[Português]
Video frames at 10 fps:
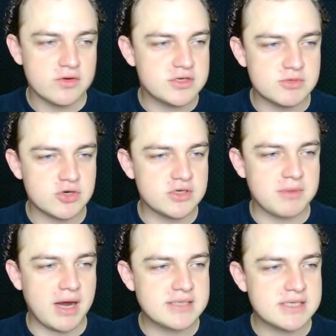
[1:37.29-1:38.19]
O time jogou
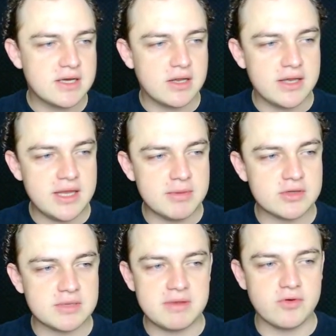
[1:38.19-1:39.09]
demais,
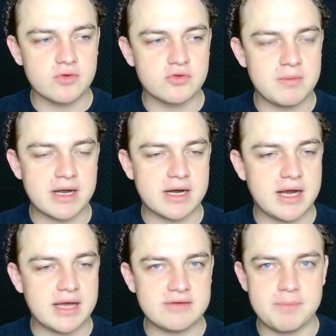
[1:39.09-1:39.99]
Líbano também voltou a
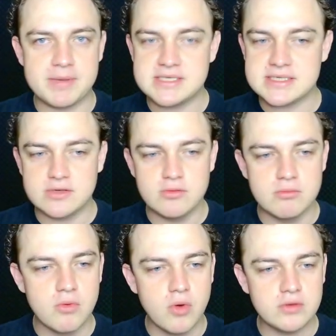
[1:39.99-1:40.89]
marcar, tava precisando
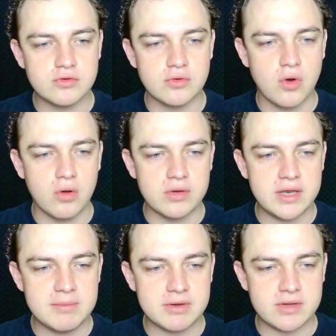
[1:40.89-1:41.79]
muito do gol o
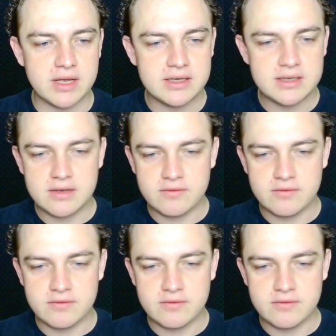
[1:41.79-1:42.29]
Líbano, né?